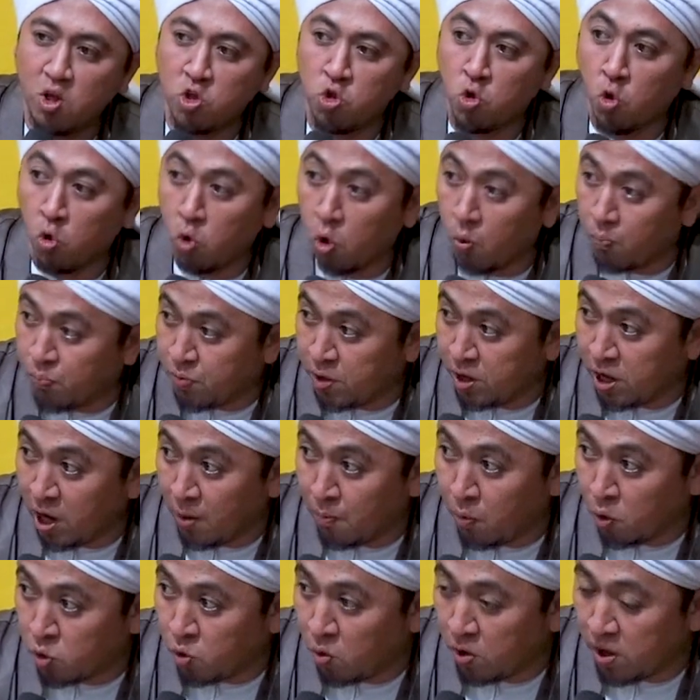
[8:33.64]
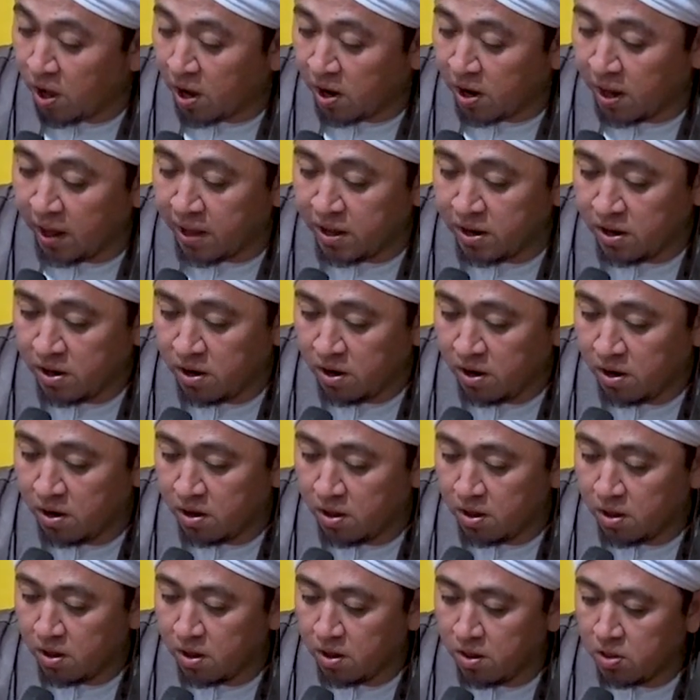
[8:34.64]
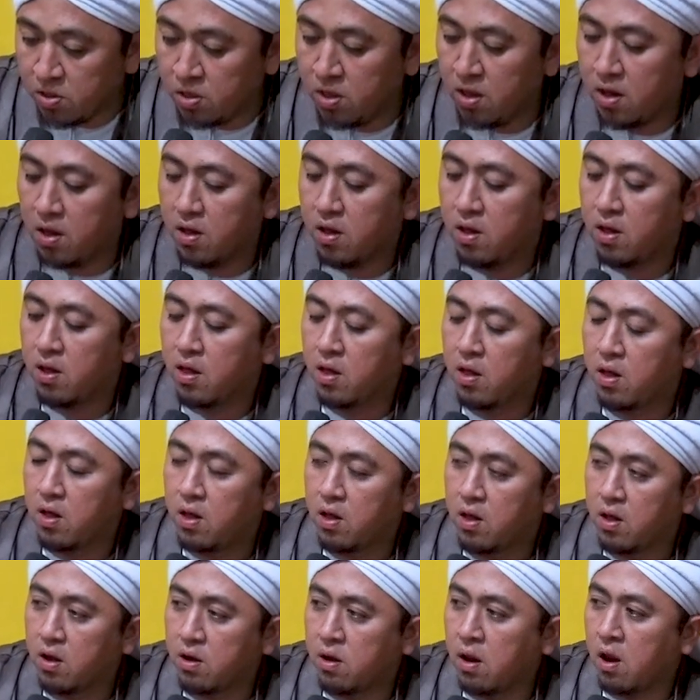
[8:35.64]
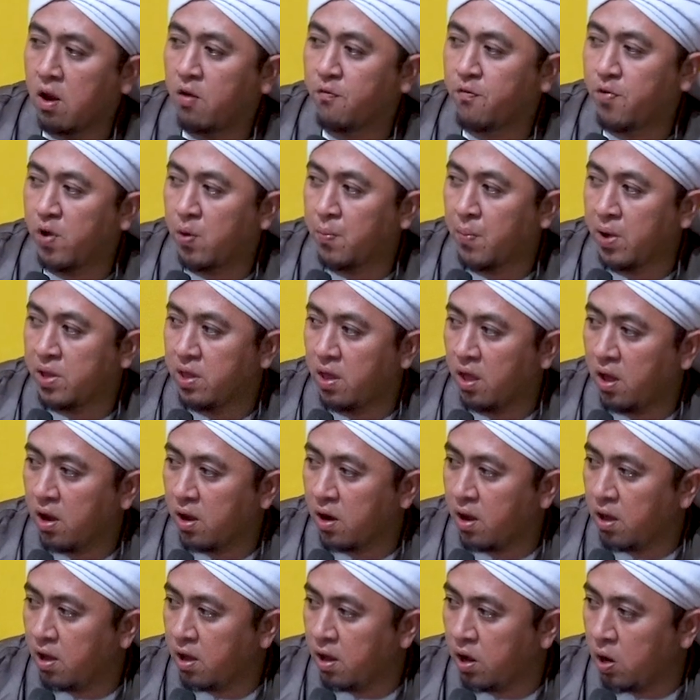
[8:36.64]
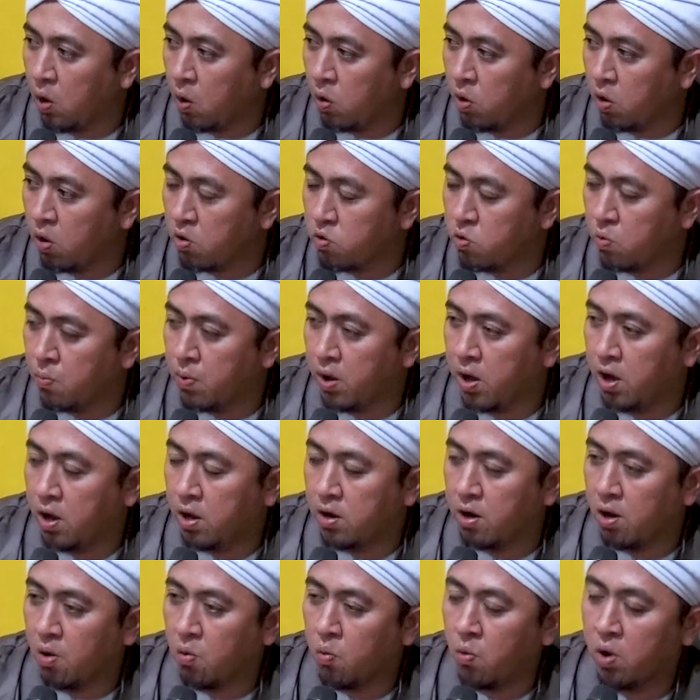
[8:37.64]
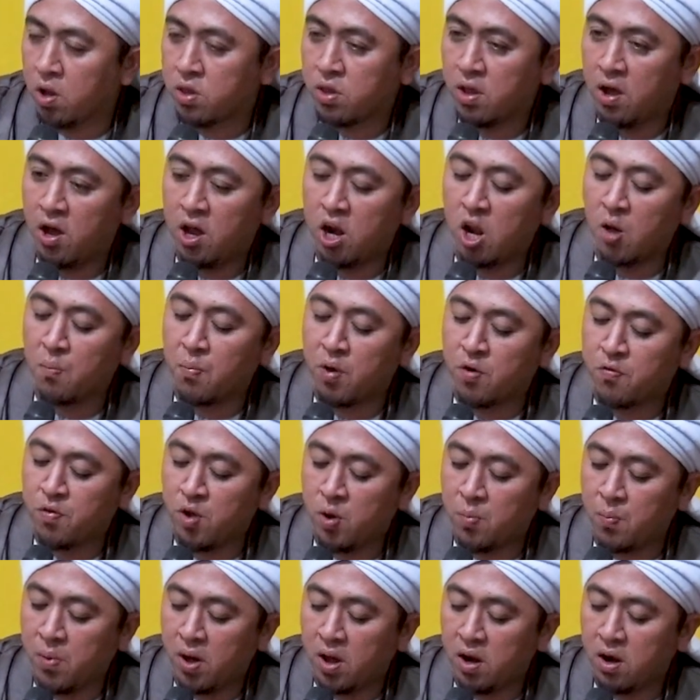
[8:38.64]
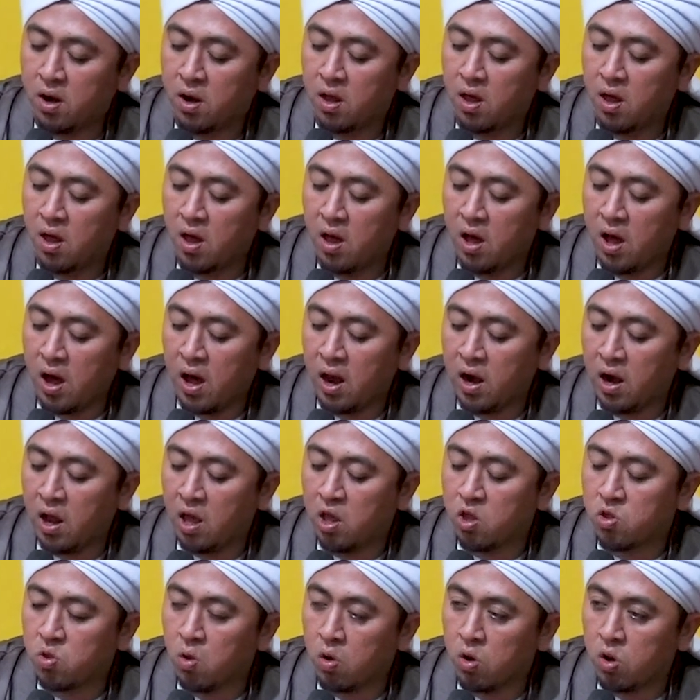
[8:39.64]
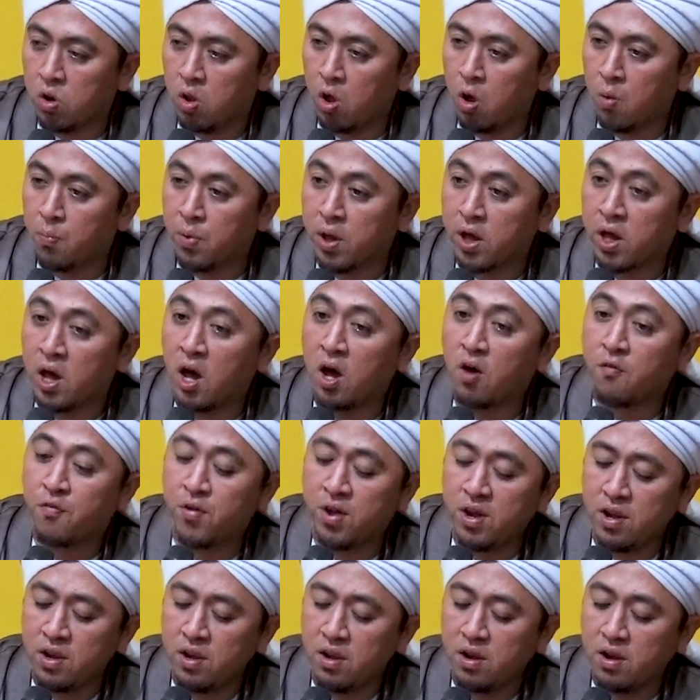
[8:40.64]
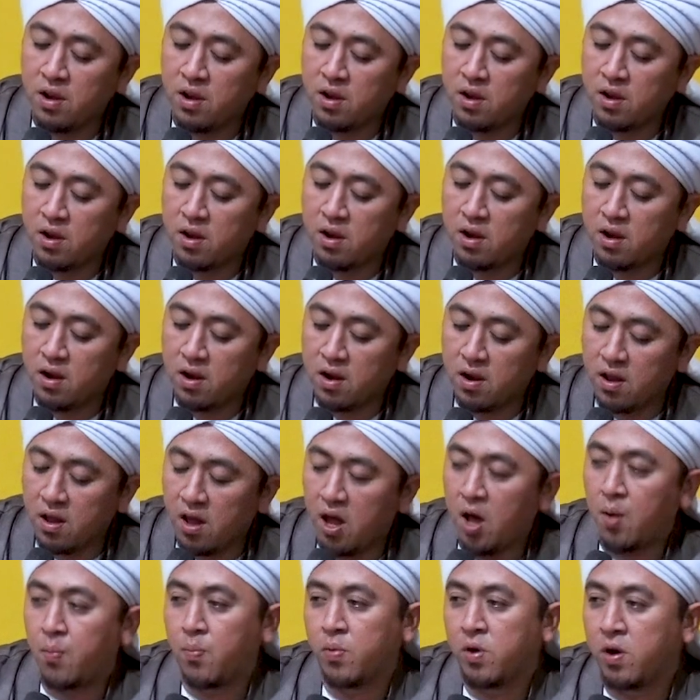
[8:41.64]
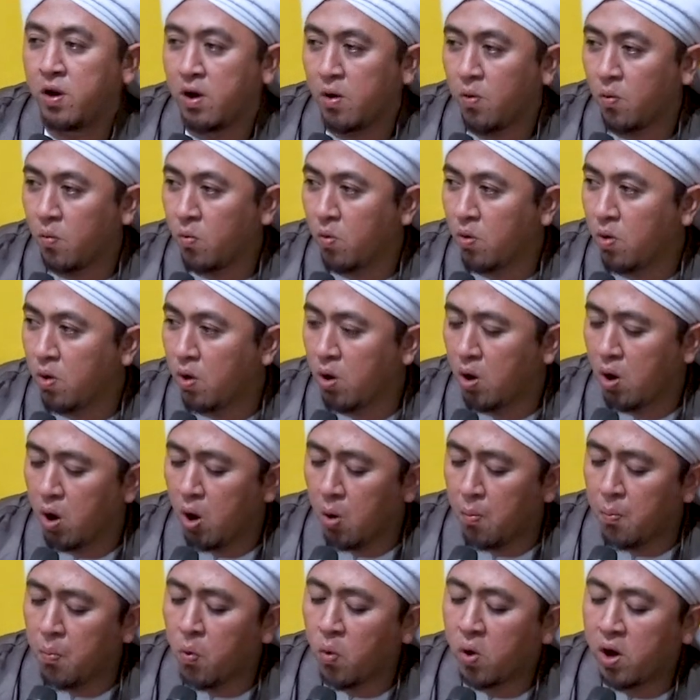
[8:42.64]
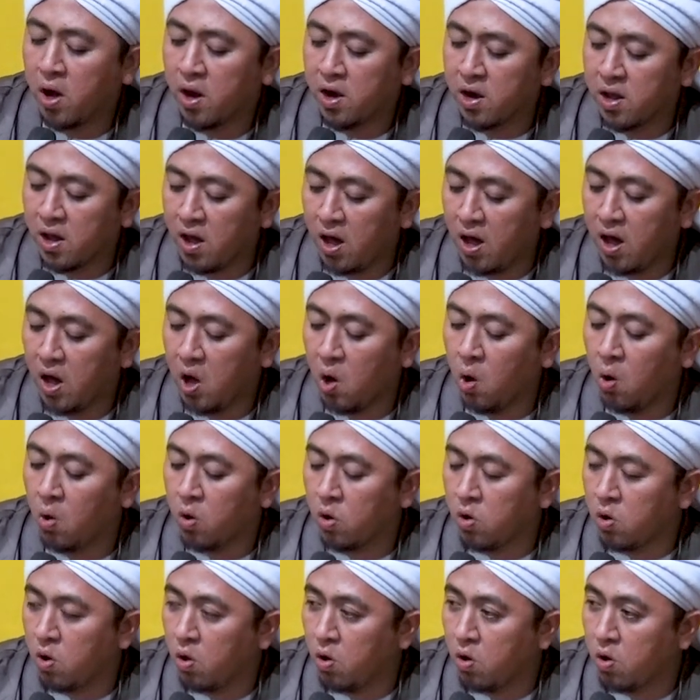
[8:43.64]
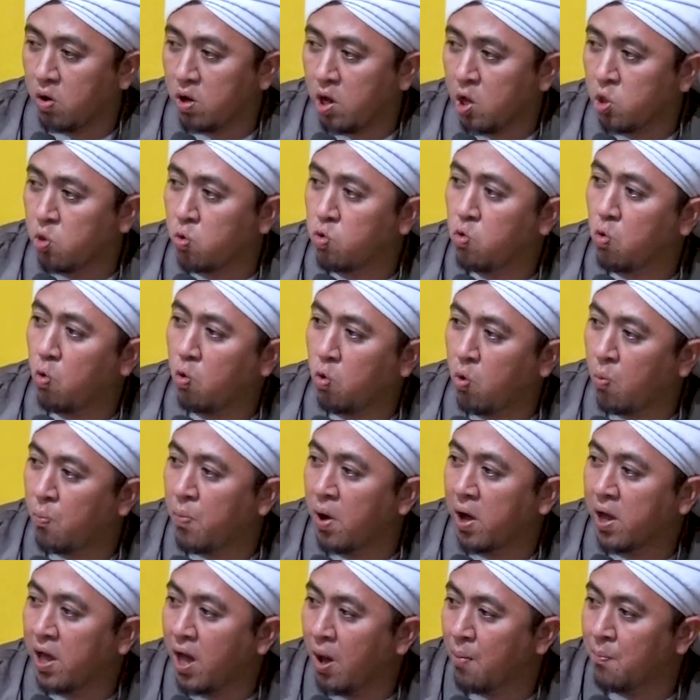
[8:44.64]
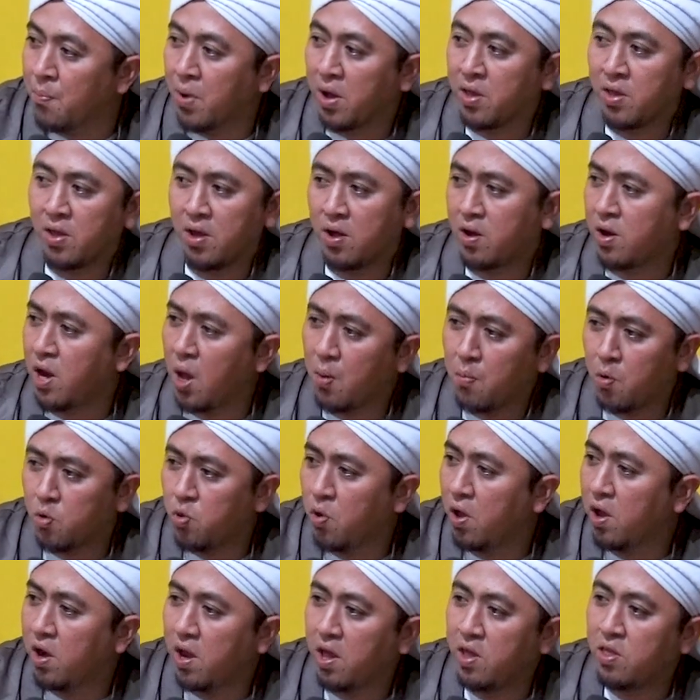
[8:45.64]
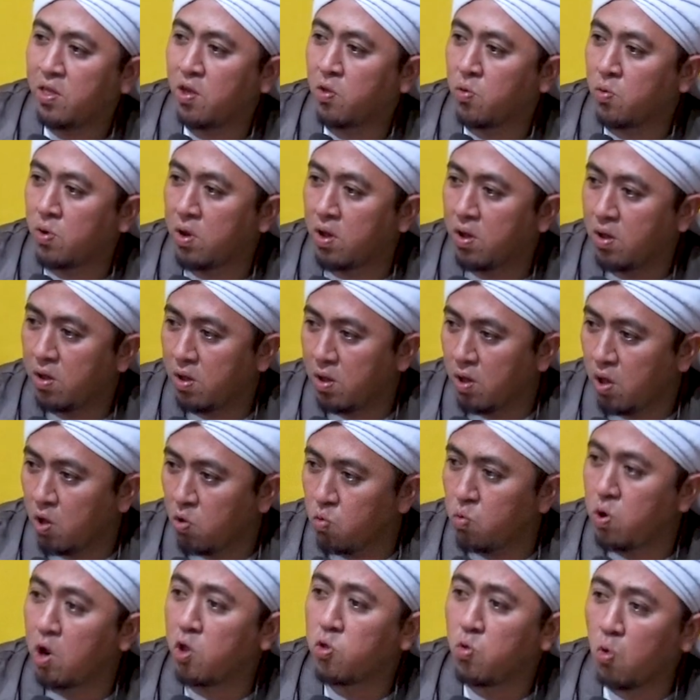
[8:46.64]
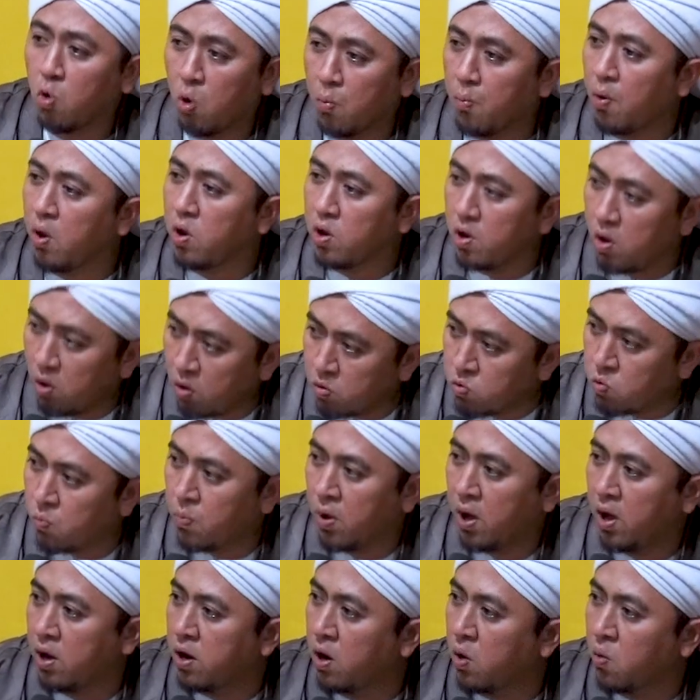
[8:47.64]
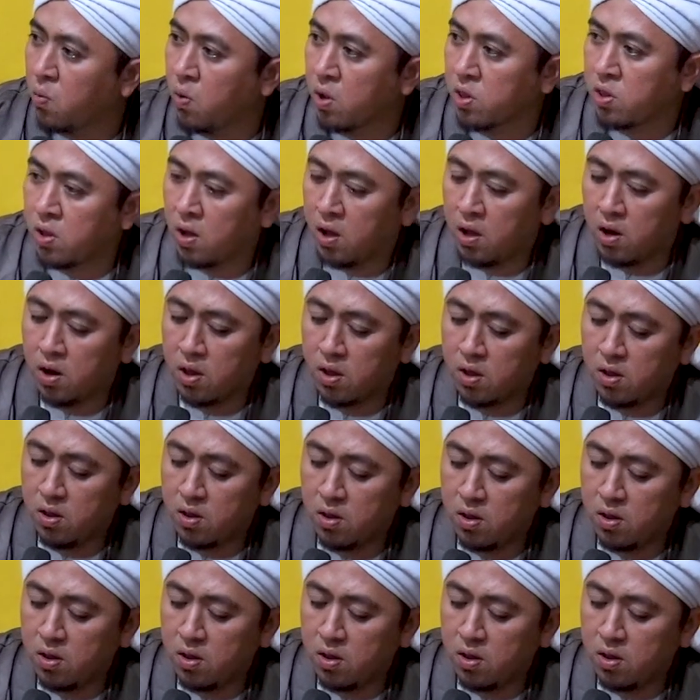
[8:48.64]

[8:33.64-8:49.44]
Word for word: Cukup tidak butuh yang lainnya. Dalam firman-Nya yang lain Allah Subhanahu wa taala berfirman, "Alaisallahu bikafin abdahu." Bukankah Allah itu cukup bagi hambanya? Tidak butuh yang lainnya sudah. Sudah cukup Allah Subhanahu wa taala.